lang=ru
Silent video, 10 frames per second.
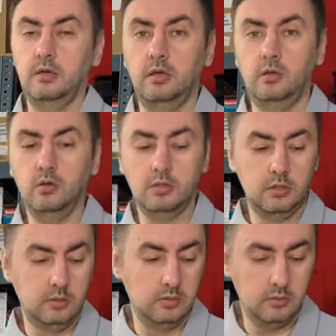
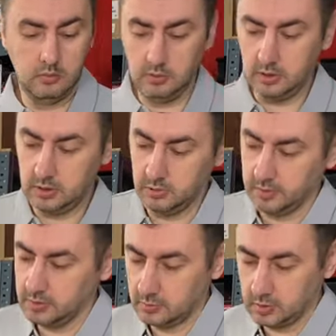идет, вот если мы
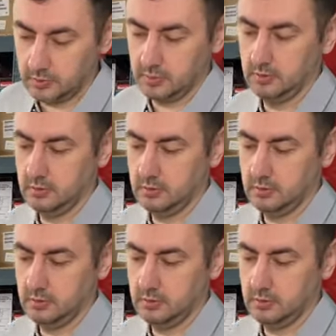посмотрим